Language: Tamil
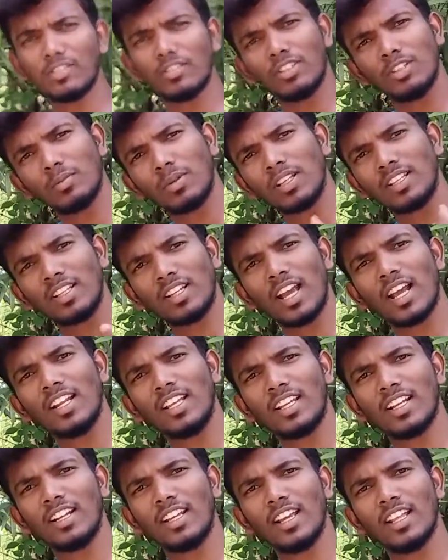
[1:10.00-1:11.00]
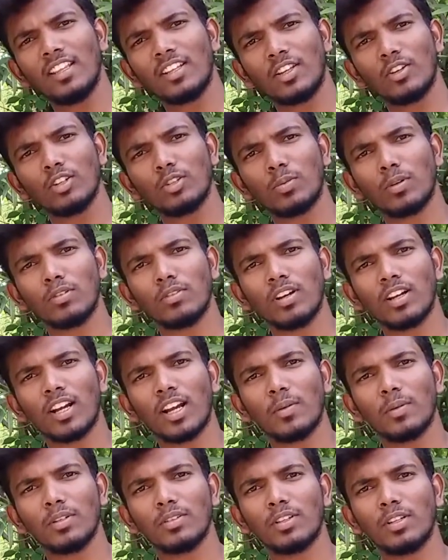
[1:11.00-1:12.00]
வந்து பார்த்திங்கன்னா அடிக்கடி எதுக்கு யூஸ் பண்ணுவாங்க
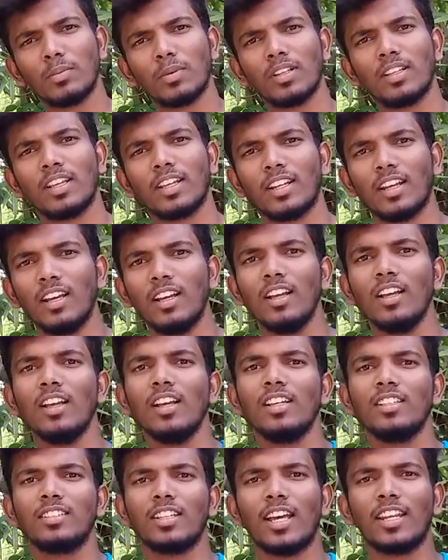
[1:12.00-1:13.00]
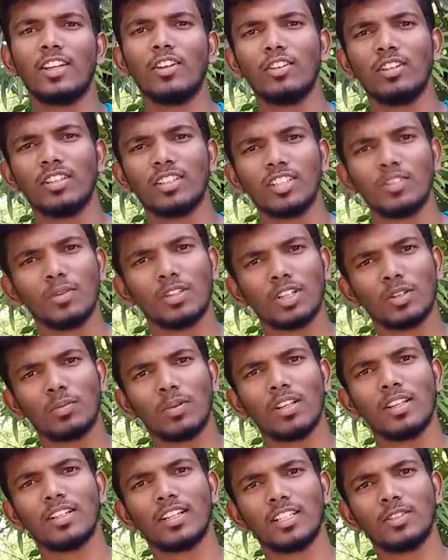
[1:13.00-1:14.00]
அப்படின்னு சொல்லி பார்த்தீங்கன்னா சர்க்கியூட் டிசைன் பண்ணுறப்ப
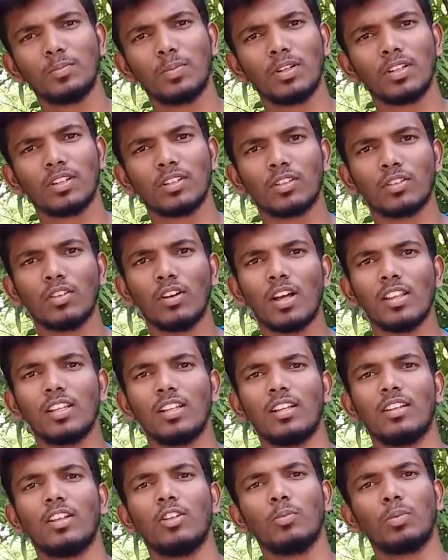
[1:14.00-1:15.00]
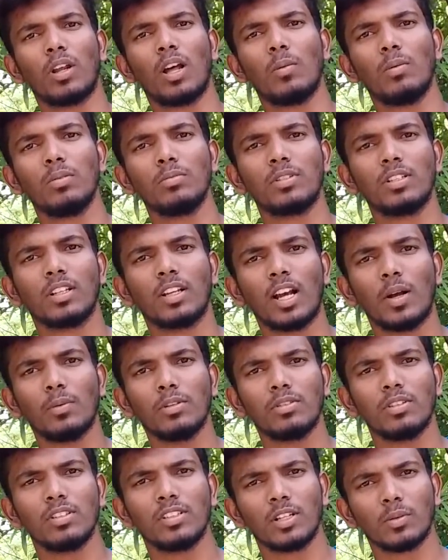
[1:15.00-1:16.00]
அதை டெஸ்ட் பண்ணுறதுக்கும் அதில் ஏதாவது ப்ராப்ளம்ஸ் இருக்குது
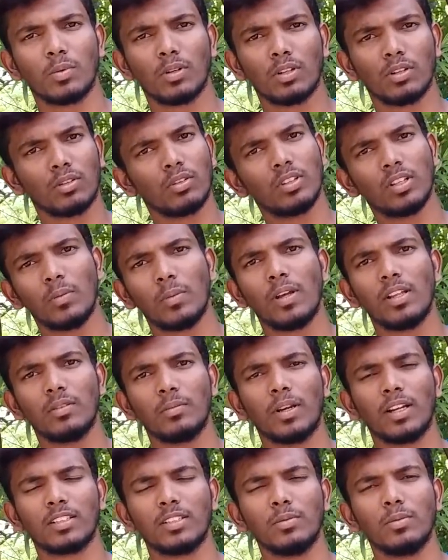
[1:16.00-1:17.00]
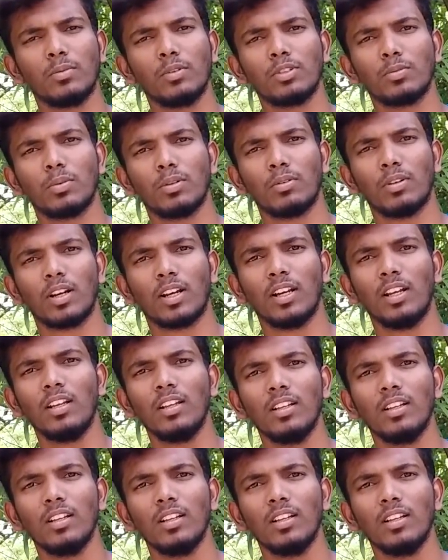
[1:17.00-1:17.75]
அப்படின்னு சொல்லி செக் பண்ணுறதுக்கும் தான் மேக்ஸிமம் யூஸ் பண்ணுவாங்க